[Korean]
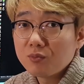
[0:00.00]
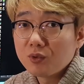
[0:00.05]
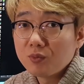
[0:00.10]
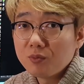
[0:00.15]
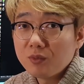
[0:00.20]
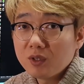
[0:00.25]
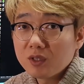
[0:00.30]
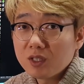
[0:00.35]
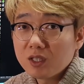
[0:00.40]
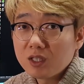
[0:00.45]

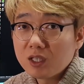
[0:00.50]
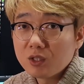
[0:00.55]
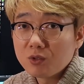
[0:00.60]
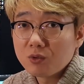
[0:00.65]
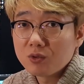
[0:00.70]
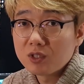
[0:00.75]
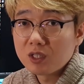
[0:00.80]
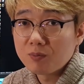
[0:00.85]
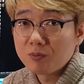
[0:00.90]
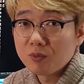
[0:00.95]
분명히
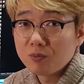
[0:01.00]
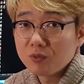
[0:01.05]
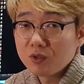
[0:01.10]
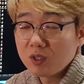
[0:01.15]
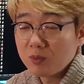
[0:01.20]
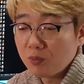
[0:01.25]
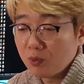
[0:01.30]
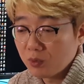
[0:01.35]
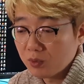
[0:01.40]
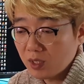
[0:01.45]
기존
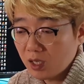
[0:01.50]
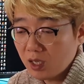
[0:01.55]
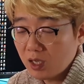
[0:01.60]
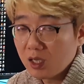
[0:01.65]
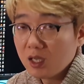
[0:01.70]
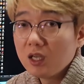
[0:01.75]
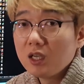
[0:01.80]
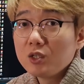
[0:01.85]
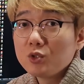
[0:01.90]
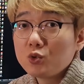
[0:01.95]

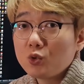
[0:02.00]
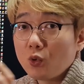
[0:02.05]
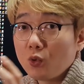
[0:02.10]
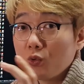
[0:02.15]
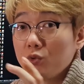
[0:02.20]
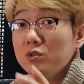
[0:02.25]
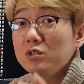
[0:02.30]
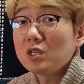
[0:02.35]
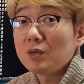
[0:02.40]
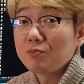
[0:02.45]
제품들보다
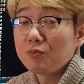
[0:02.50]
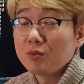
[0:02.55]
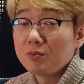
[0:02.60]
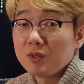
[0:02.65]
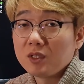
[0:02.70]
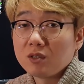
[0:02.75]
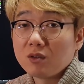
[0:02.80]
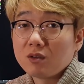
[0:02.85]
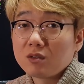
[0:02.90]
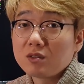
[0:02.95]
좋은
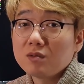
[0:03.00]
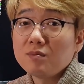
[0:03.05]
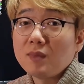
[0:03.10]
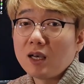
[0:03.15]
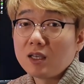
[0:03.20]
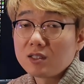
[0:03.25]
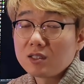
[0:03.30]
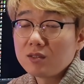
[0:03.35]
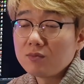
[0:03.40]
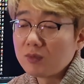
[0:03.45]
제품인 것은
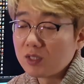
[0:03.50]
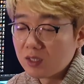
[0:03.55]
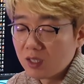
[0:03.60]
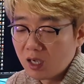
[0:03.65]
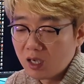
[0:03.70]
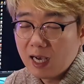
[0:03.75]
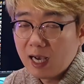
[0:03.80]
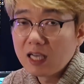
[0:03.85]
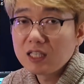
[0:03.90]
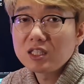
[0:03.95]

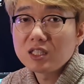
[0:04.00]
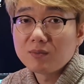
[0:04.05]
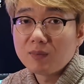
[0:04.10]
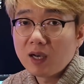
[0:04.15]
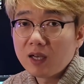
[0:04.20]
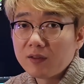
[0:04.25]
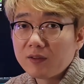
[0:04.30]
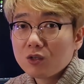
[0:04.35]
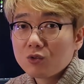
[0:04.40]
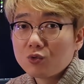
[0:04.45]
맞습니다.
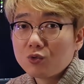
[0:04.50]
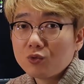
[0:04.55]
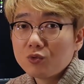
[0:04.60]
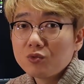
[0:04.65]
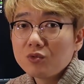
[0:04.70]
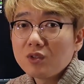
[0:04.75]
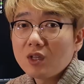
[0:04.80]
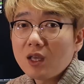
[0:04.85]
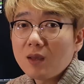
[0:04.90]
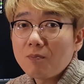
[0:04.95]
하지만
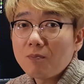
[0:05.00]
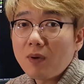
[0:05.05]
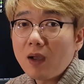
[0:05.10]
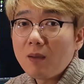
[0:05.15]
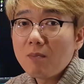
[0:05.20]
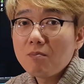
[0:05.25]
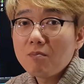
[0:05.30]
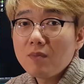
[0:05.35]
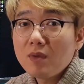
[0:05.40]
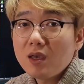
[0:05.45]
국내
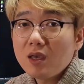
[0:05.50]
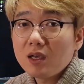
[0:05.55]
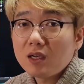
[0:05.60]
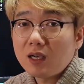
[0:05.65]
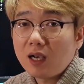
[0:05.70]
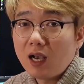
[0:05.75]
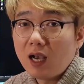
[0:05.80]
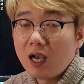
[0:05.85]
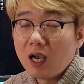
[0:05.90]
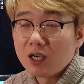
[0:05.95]
판매
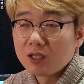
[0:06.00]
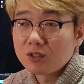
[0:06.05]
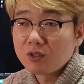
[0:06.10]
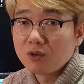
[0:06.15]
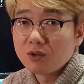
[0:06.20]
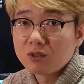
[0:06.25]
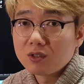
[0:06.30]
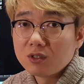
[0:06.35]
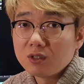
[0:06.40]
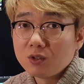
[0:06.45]

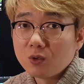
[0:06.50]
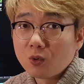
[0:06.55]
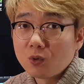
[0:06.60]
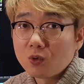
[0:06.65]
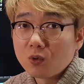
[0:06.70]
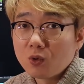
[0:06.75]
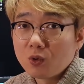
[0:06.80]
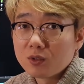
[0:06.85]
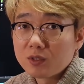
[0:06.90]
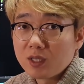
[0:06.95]
가격을
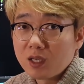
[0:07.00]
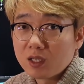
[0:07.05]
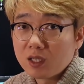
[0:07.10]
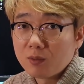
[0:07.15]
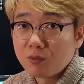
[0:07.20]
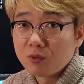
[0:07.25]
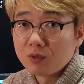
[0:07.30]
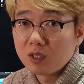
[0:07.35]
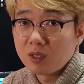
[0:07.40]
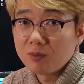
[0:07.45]
놓고 생각해
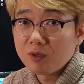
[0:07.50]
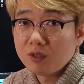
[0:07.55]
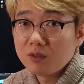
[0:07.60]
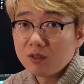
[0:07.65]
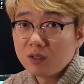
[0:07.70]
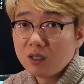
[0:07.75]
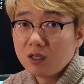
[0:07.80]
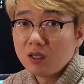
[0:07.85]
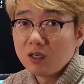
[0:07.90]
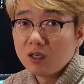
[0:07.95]

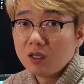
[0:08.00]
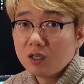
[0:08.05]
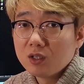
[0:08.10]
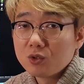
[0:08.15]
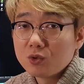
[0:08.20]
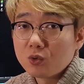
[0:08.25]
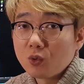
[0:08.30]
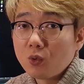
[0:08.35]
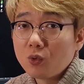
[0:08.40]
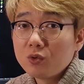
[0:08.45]
본다면
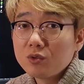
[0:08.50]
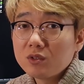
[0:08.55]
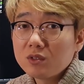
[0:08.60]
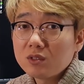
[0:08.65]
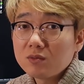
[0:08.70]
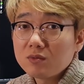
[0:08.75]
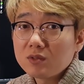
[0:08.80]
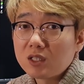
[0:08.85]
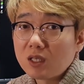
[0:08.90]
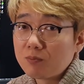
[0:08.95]

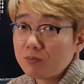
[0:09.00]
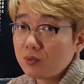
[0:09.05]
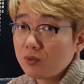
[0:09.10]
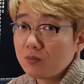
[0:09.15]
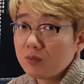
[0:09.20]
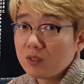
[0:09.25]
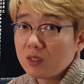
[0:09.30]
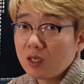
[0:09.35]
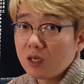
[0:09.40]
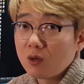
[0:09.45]
좋은
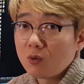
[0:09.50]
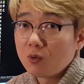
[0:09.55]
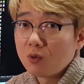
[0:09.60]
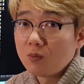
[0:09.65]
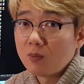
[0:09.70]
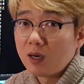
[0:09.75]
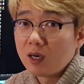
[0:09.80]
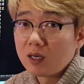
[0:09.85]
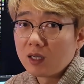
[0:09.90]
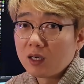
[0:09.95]
제품이라고
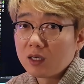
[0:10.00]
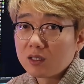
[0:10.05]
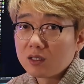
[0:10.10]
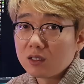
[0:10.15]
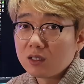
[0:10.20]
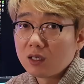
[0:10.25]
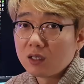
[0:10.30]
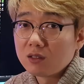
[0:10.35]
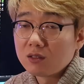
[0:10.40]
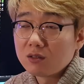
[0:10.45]

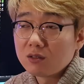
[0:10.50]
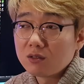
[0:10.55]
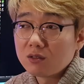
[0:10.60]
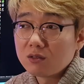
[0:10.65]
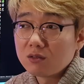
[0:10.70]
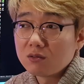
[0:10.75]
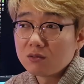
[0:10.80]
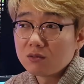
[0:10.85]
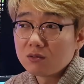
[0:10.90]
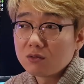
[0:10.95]

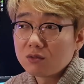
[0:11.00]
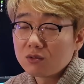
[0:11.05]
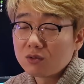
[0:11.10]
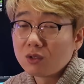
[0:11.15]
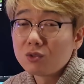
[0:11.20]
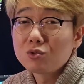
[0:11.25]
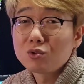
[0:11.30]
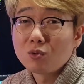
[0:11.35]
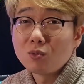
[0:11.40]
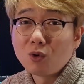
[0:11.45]
말하기에는
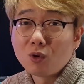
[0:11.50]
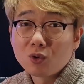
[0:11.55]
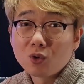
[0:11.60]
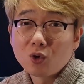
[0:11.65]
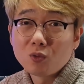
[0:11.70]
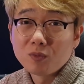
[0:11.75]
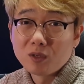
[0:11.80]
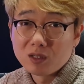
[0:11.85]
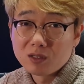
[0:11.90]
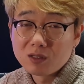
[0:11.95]
전 좀
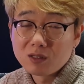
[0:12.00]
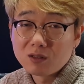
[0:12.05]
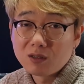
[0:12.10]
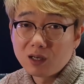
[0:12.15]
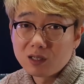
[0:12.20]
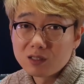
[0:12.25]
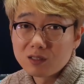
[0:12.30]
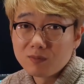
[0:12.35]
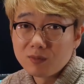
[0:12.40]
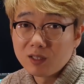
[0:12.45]
어려움이 있을 것
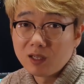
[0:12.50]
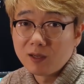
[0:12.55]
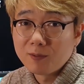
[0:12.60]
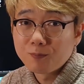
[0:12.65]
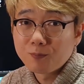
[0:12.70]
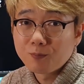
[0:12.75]
같습니다.